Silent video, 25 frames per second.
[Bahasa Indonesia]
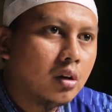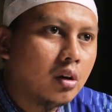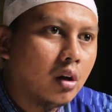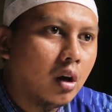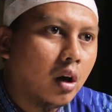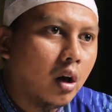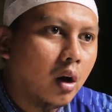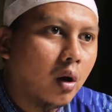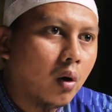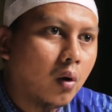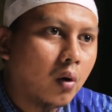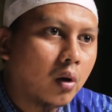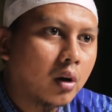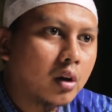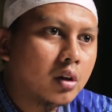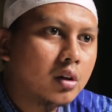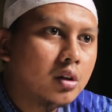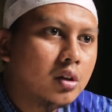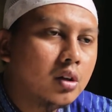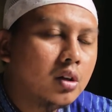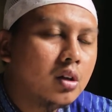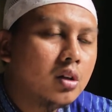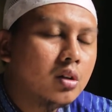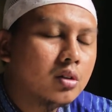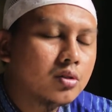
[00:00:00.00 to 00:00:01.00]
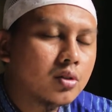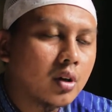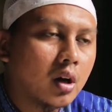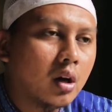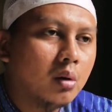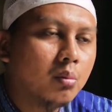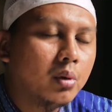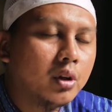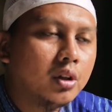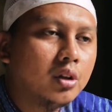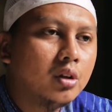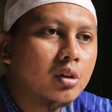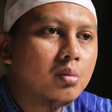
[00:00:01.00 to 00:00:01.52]
Nah, orang ini
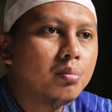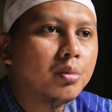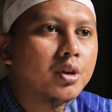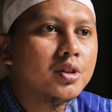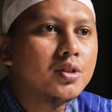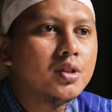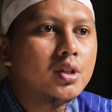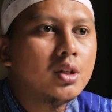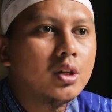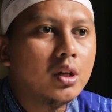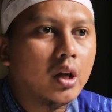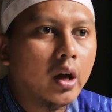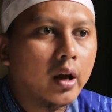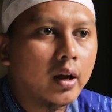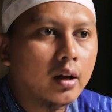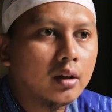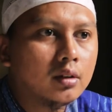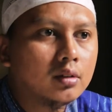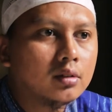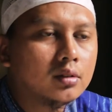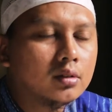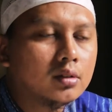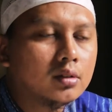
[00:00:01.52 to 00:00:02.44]
sahabat ini berzina.